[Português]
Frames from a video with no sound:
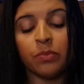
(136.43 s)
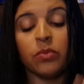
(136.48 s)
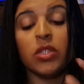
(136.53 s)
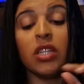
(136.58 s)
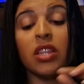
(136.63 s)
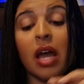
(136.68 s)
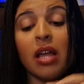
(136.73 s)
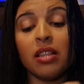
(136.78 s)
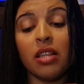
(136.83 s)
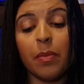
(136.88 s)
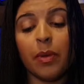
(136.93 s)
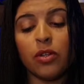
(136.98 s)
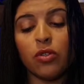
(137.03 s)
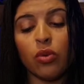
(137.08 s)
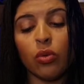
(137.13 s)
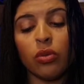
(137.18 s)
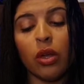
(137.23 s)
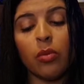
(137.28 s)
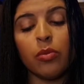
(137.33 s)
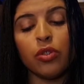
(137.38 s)
E dá até pra
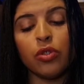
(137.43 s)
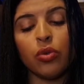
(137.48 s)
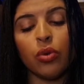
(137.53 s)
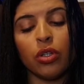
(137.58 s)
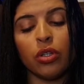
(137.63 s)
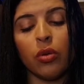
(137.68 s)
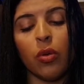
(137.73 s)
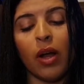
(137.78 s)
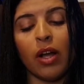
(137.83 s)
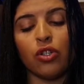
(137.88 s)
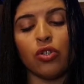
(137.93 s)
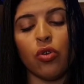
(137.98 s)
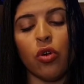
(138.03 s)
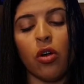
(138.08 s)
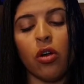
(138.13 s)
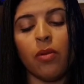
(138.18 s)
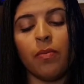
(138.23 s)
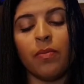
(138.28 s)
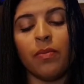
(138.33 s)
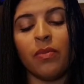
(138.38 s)
soltar o biscoito, eu acho, ó.
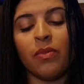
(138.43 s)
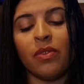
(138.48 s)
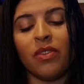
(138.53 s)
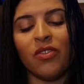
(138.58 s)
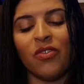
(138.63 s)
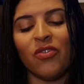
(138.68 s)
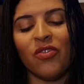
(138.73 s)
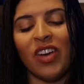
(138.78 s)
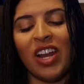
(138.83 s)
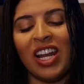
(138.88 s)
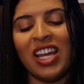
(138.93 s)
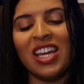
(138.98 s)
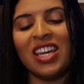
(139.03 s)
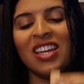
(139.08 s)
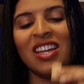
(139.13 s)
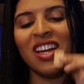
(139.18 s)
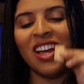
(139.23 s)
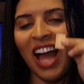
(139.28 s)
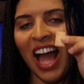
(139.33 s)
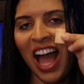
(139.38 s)

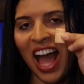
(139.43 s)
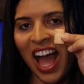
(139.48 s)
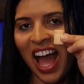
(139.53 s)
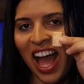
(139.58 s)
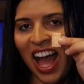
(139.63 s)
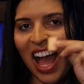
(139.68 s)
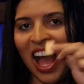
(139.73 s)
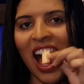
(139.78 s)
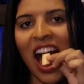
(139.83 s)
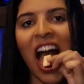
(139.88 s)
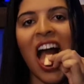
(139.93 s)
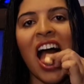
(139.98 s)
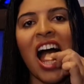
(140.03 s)
Falei? Ha!